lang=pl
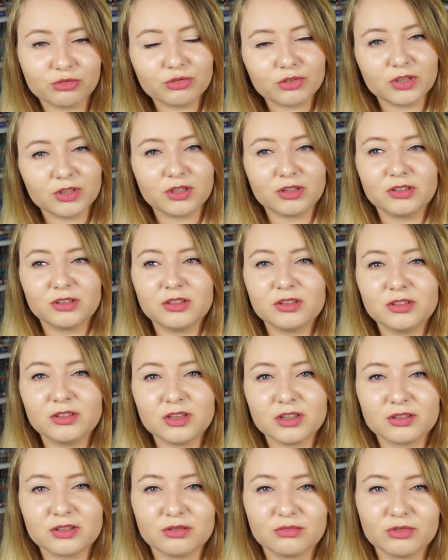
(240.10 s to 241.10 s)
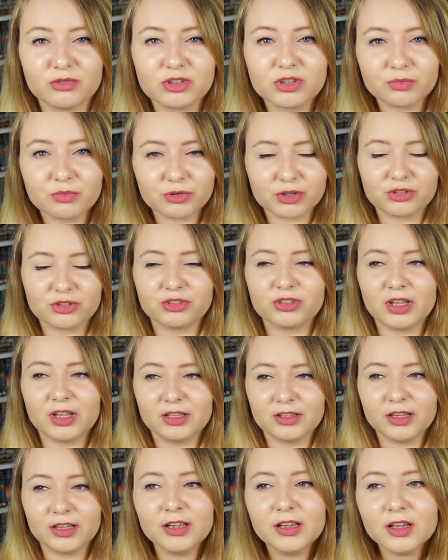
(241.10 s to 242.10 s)
które nie, nie są jeszcze
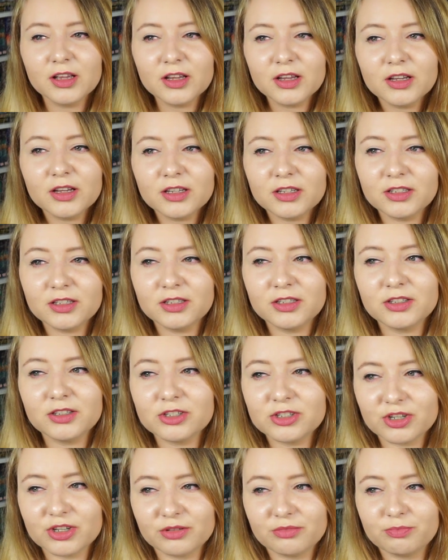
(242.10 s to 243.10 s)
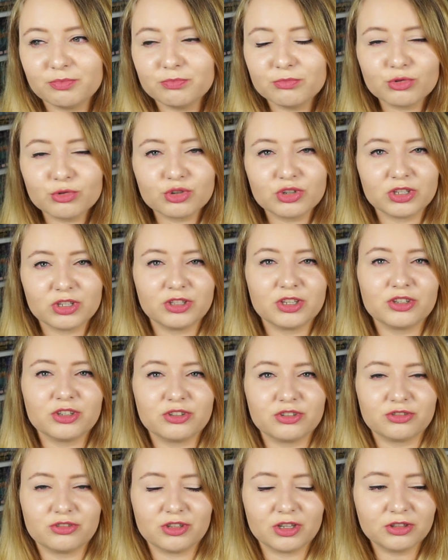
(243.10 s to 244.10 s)
przeczytane i, i że muszę
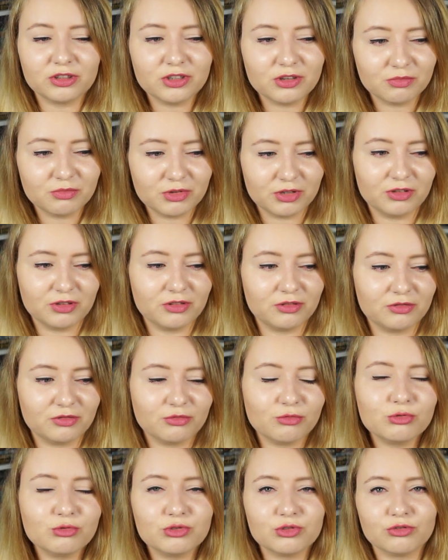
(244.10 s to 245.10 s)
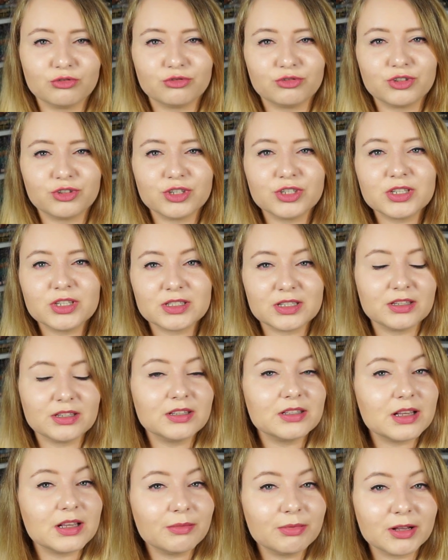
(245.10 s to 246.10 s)
też nad nimi usiąść i się za
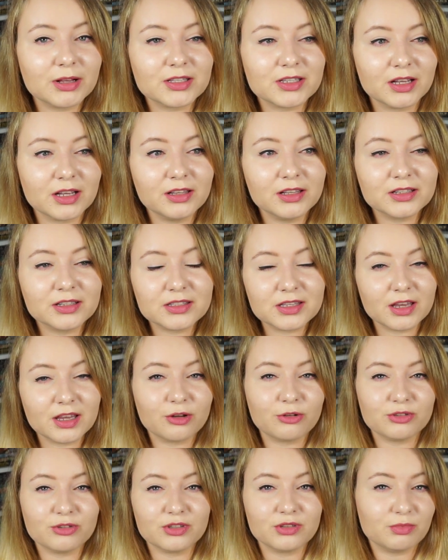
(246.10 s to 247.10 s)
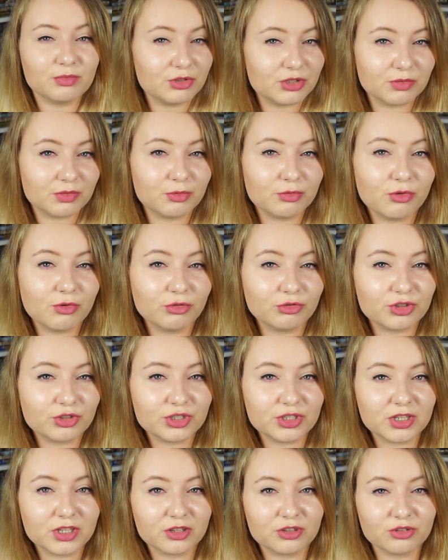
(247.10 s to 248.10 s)
nie zabrać, ale chcę jakoś zrobić, żeby
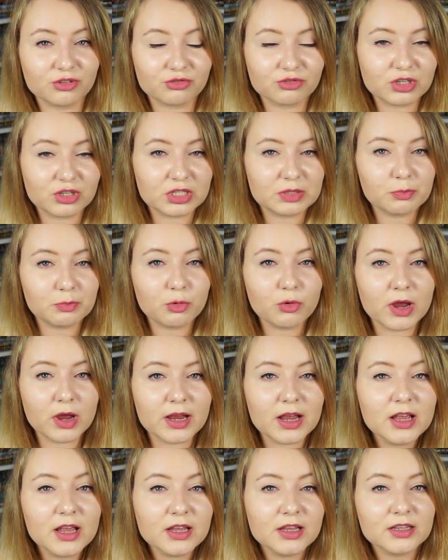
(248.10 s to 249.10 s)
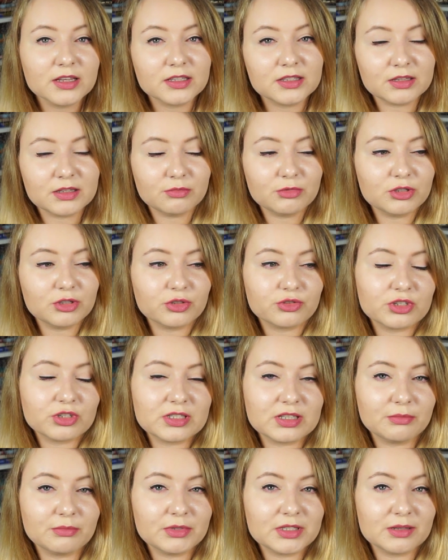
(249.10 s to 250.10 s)
łączyć te książki z półek z tymi, co
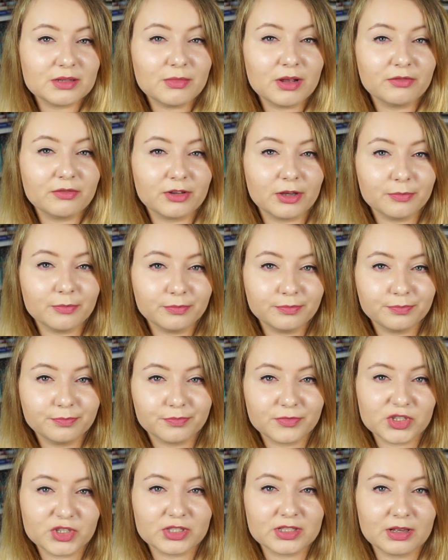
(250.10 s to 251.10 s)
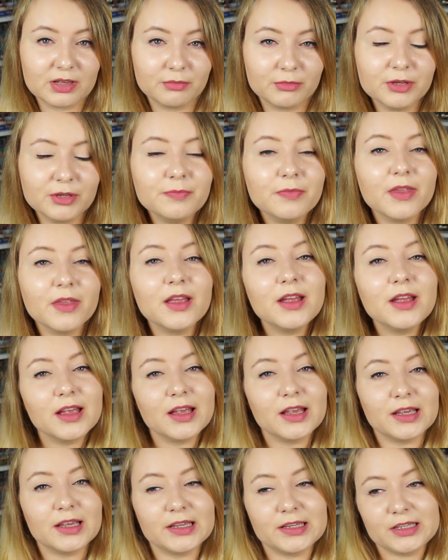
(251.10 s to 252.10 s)
czasami zamawiam czasami
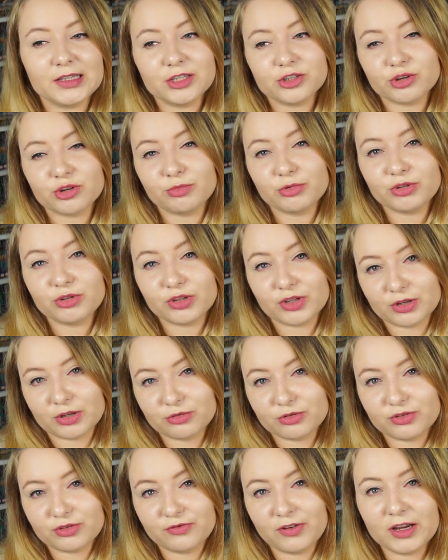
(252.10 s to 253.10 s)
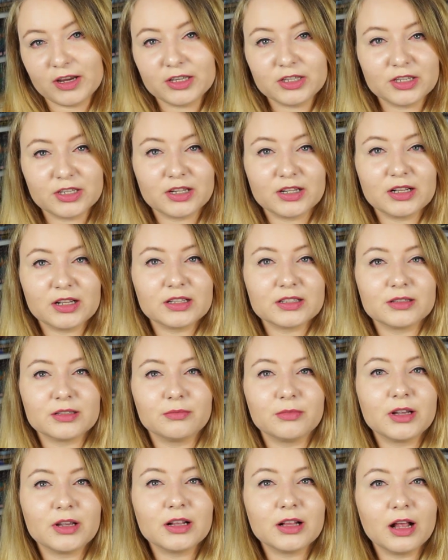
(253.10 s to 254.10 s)
e, i żeby to jakoś fajnie
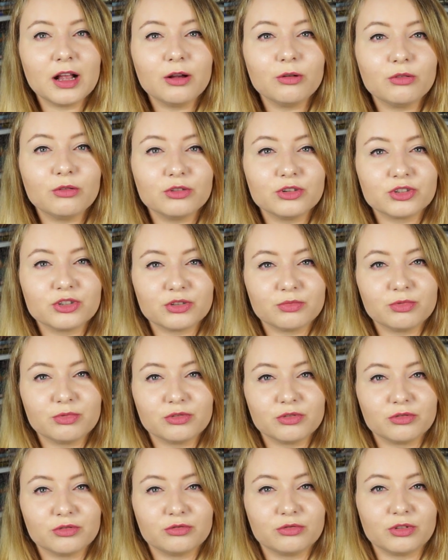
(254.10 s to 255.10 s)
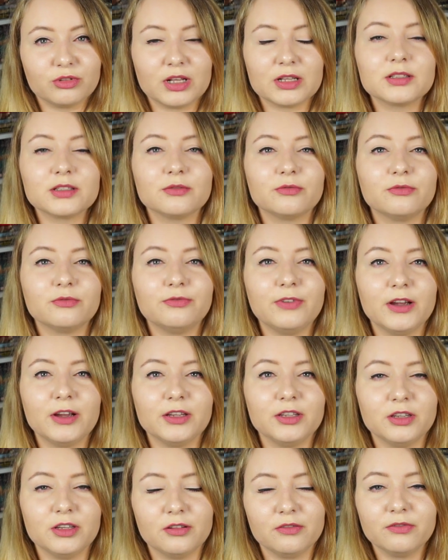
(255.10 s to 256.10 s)
razem grało i żeby to razem
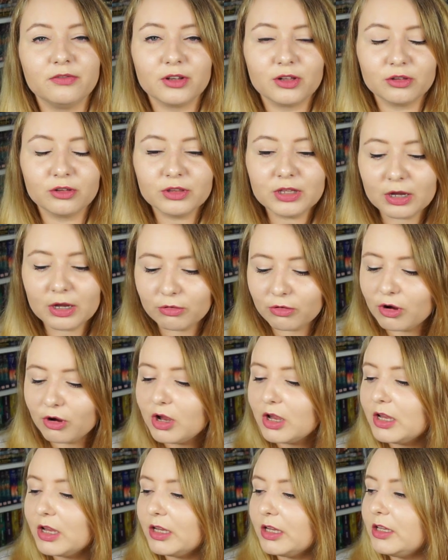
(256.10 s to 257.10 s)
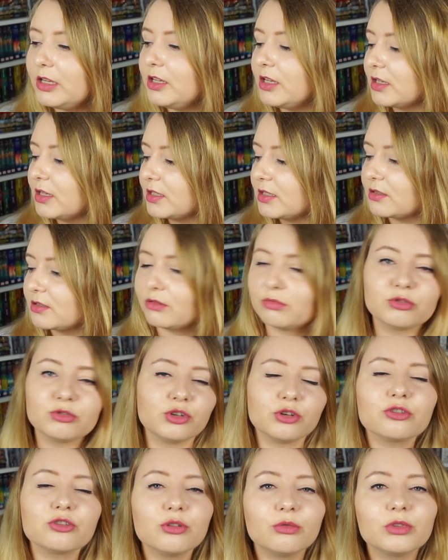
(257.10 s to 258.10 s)
fajnie wyglądało i jest tą
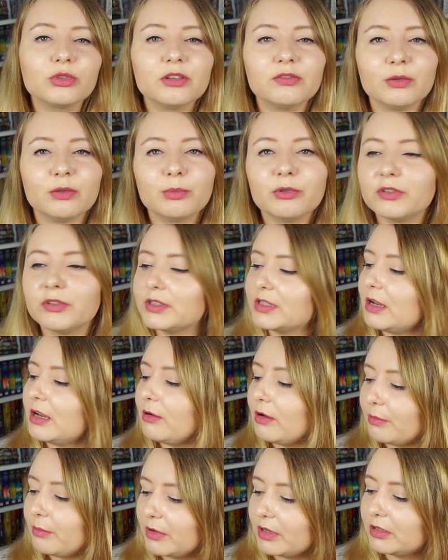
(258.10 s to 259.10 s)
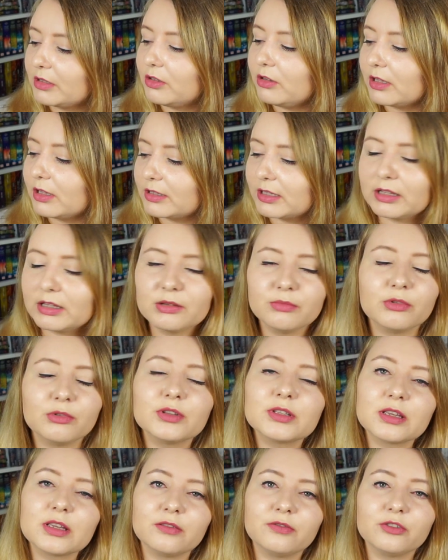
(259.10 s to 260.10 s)
książką, o której Wam powiedziałam do latarni
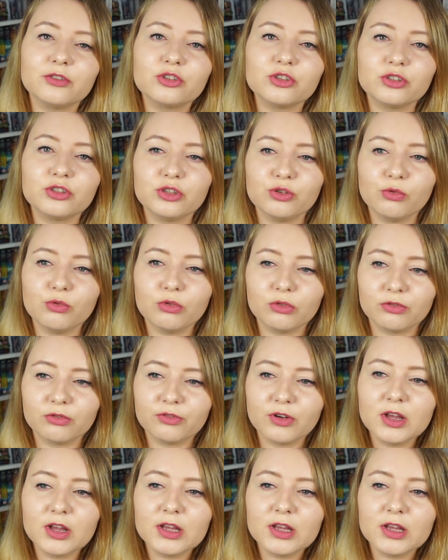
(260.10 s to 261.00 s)
morskiej Virginia Woolf